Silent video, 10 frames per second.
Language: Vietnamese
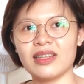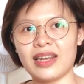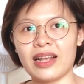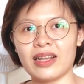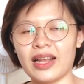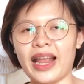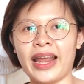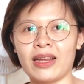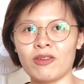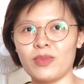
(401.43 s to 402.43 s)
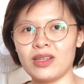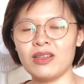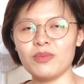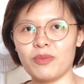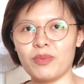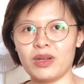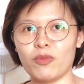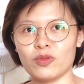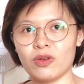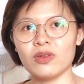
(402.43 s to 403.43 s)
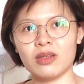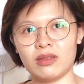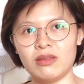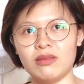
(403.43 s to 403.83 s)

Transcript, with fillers: Thì là ngân hàng cũng đã giúp cho mình một số thứ.